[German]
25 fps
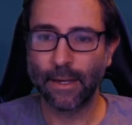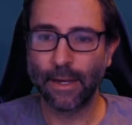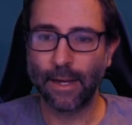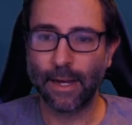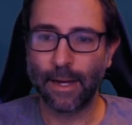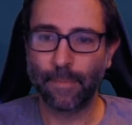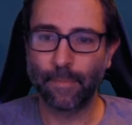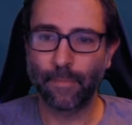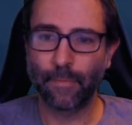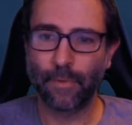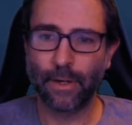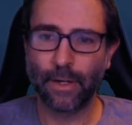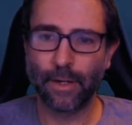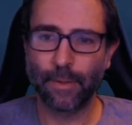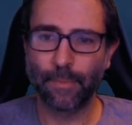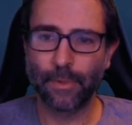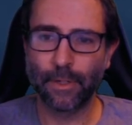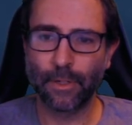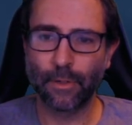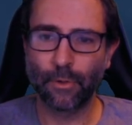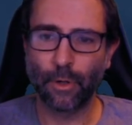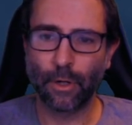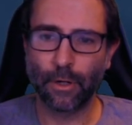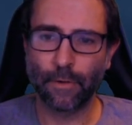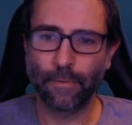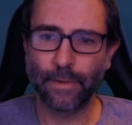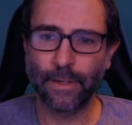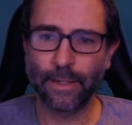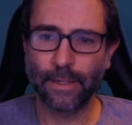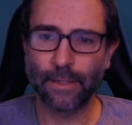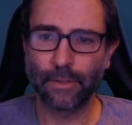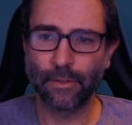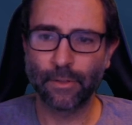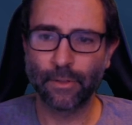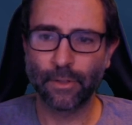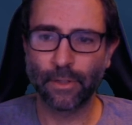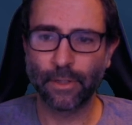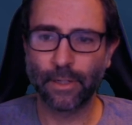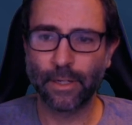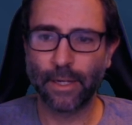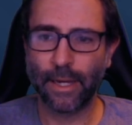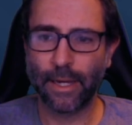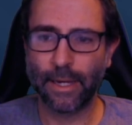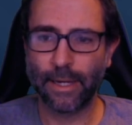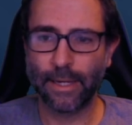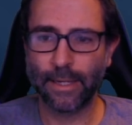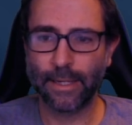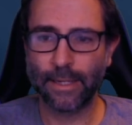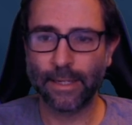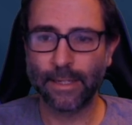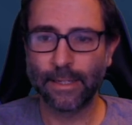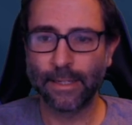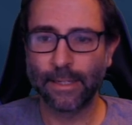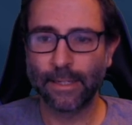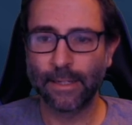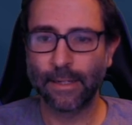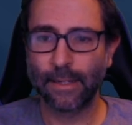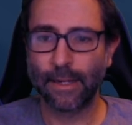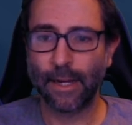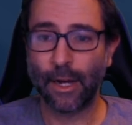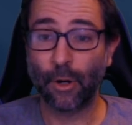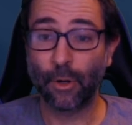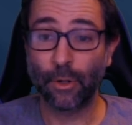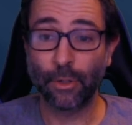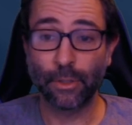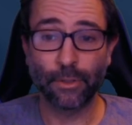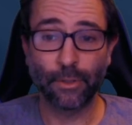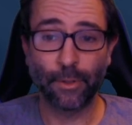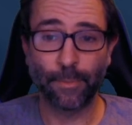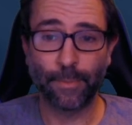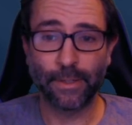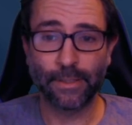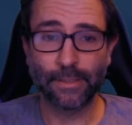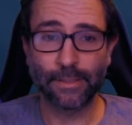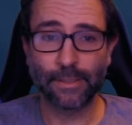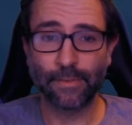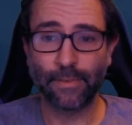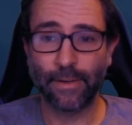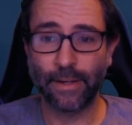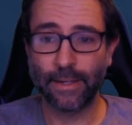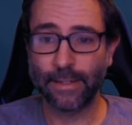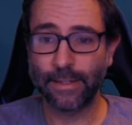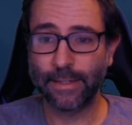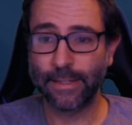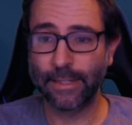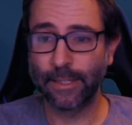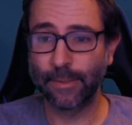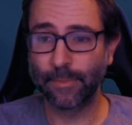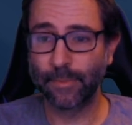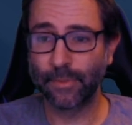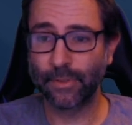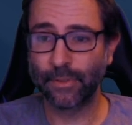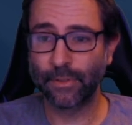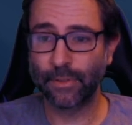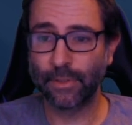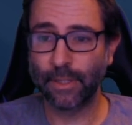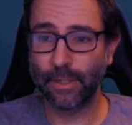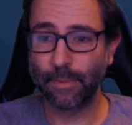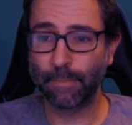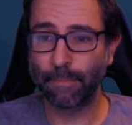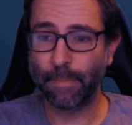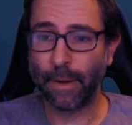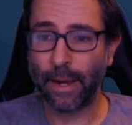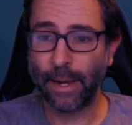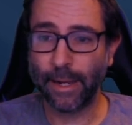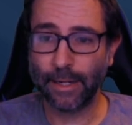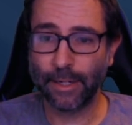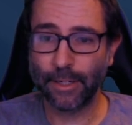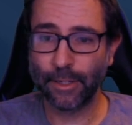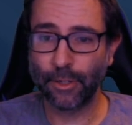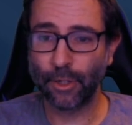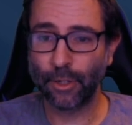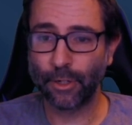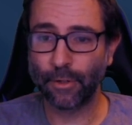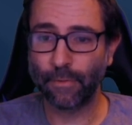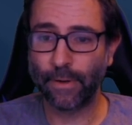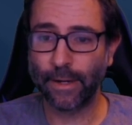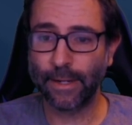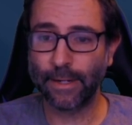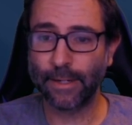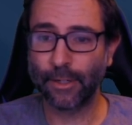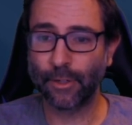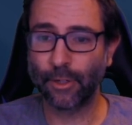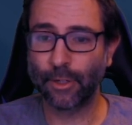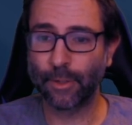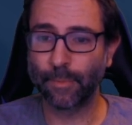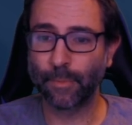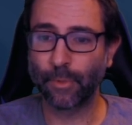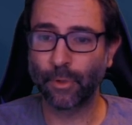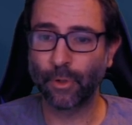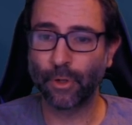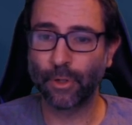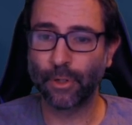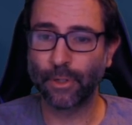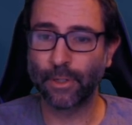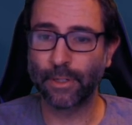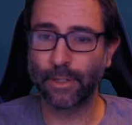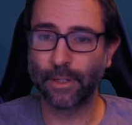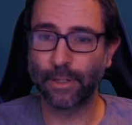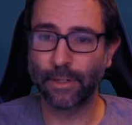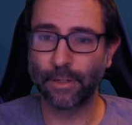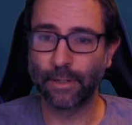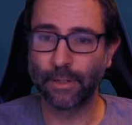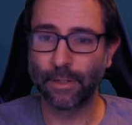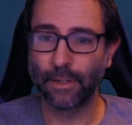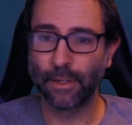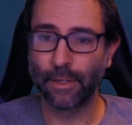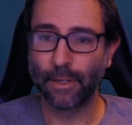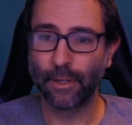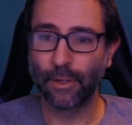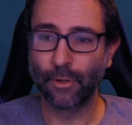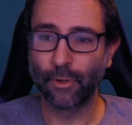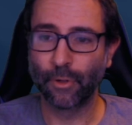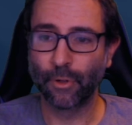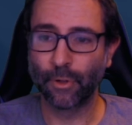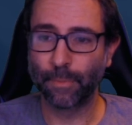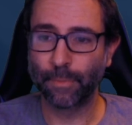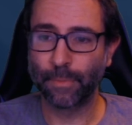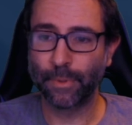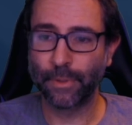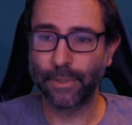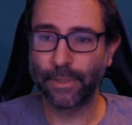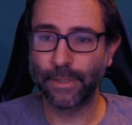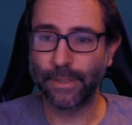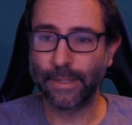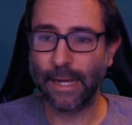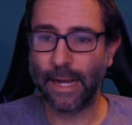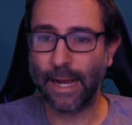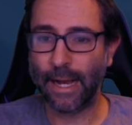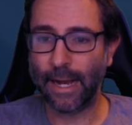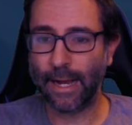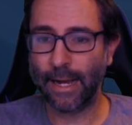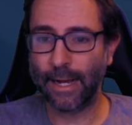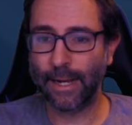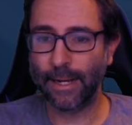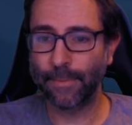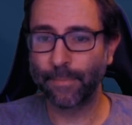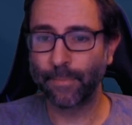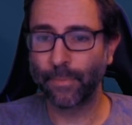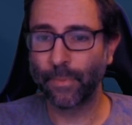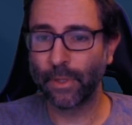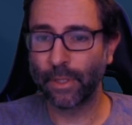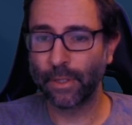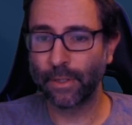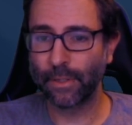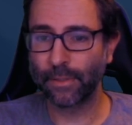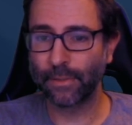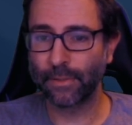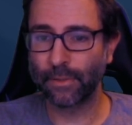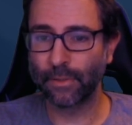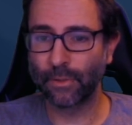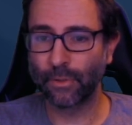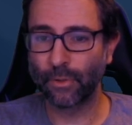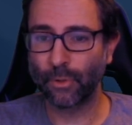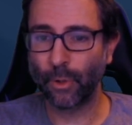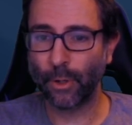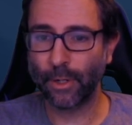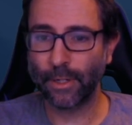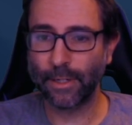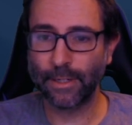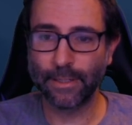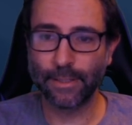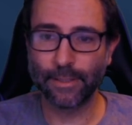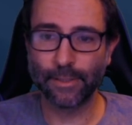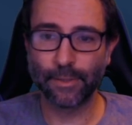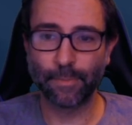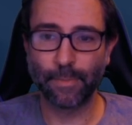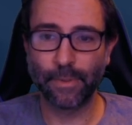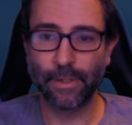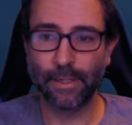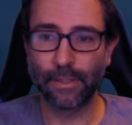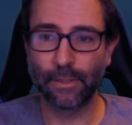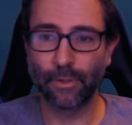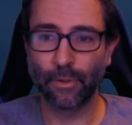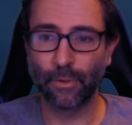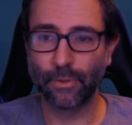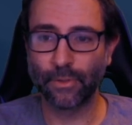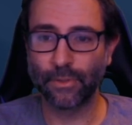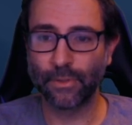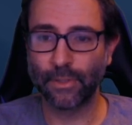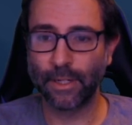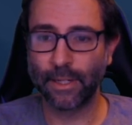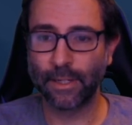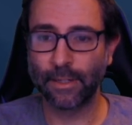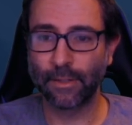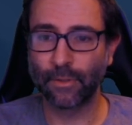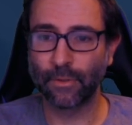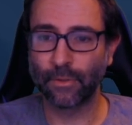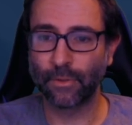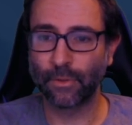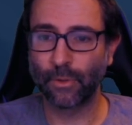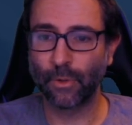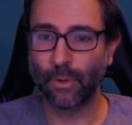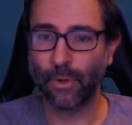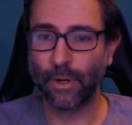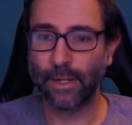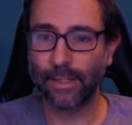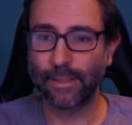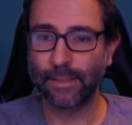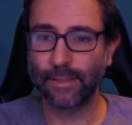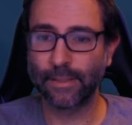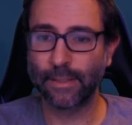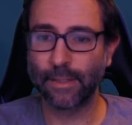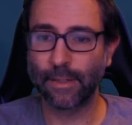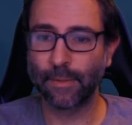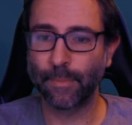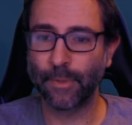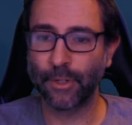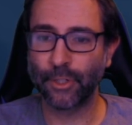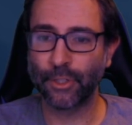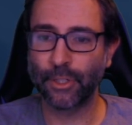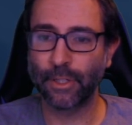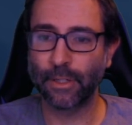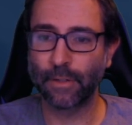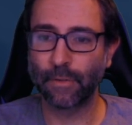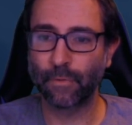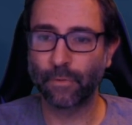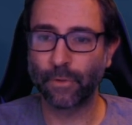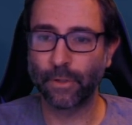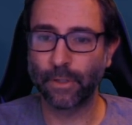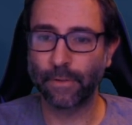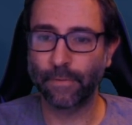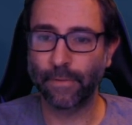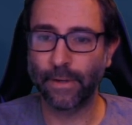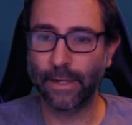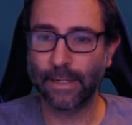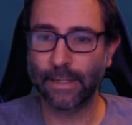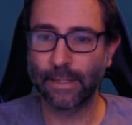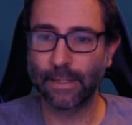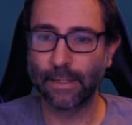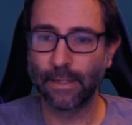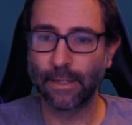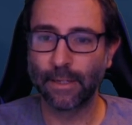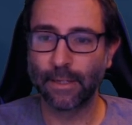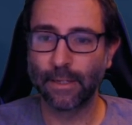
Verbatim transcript: haben wir mit Norwegen, Türkei auch nochmal zwei Teams, die beide noch weiterkommen könnten. Gruppe H ist ein deutliches Bild. Russland und Kroatien marschieren vorneweg.